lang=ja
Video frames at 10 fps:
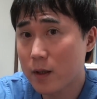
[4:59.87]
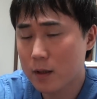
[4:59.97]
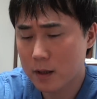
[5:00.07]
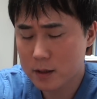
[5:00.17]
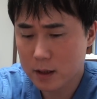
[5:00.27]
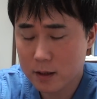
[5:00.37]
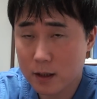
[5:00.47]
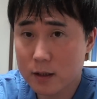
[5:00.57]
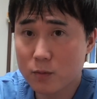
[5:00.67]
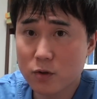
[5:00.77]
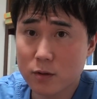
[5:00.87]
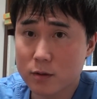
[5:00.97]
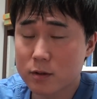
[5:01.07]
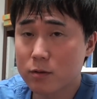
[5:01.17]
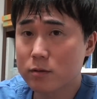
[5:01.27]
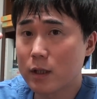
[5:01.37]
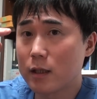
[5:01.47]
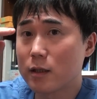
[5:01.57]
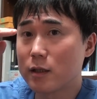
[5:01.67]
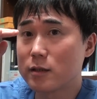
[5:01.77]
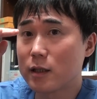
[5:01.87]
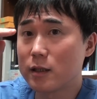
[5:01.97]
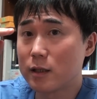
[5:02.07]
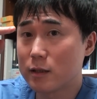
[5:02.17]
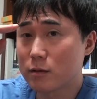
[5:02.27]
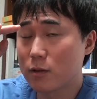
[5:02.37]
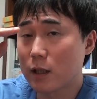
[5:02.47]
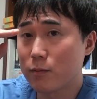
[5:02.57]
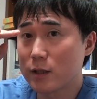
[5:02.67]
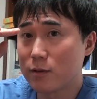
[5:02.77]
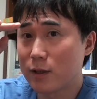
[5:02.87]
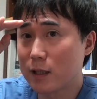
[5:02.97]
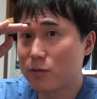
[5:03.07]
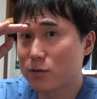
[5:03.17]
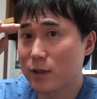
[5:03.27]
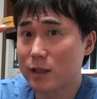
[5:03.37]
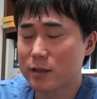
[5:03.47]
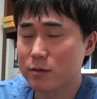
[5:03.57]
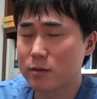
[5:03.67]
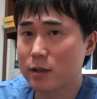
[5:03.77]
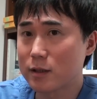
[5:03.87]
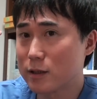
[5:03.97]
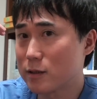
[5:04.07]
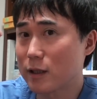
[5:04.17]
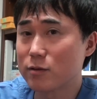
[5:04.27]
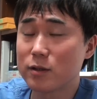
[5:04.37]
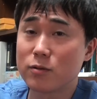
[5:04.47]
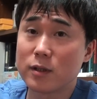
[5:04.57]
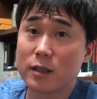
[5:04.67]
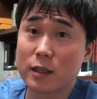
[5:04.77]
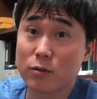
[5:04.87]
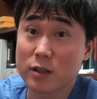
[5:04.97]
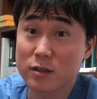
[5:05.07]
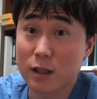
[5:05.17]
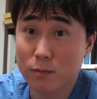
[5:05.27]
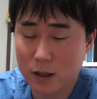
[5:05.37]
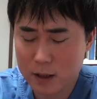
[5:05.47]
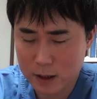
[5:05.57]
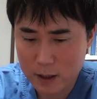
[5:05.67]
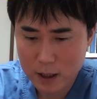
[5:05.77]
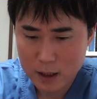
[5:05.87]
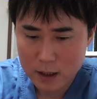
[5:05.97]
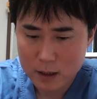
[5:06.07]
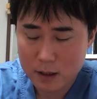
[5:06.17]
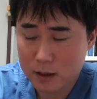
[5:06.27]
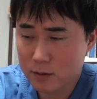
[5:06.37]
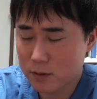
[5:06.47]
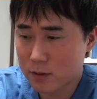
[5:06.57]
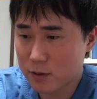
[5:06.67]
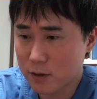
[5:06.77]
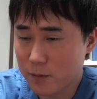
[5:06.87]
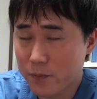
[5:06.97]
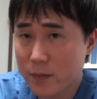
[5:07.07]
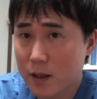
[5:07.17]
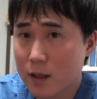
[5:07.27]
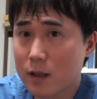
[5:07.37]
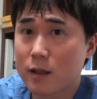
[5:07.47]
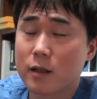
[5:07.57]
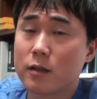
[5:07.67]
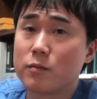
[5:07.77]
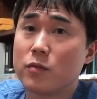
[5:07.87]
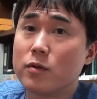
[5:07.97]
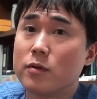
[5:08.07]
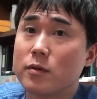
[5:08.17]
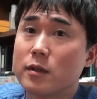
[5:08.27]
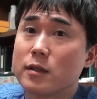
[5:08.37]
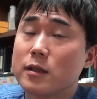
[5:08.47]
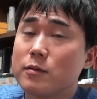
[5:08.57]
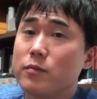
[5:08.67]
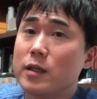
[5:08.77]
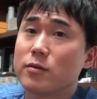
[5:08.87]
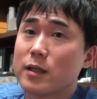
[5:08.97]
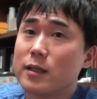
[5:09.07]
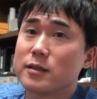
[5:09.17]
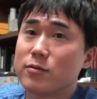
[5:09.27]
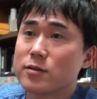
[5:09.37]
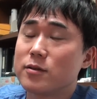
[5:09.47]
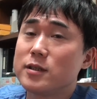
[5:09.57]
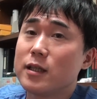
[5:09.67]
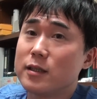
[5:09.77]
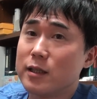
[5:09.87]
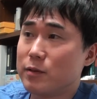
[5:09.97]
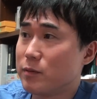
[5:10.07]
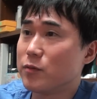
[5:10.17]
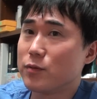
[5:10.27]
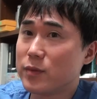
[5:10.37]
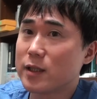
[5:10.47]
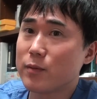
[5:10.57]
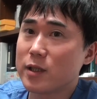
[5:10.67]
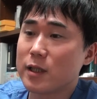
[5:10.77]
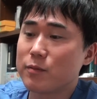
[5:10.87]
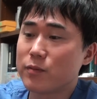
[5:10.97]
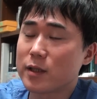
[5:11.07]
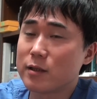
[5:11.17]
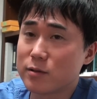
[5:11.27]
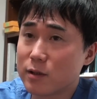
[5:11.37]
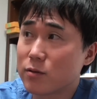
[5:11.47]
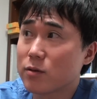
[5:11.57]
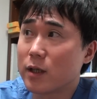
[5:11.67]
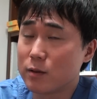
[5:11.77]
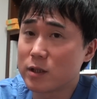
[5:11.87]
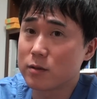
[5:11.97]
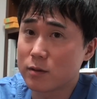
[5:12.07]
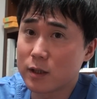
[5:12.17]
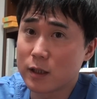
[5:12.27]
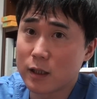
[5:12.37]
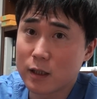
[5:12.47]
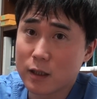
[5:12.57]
ただ石灰でもすごく変なデザインですごい幅広平行で作ってて傷が食い込んでたりとかすればあのもう目の検査をする以前にもう見た目でバレるっていうことはありますよね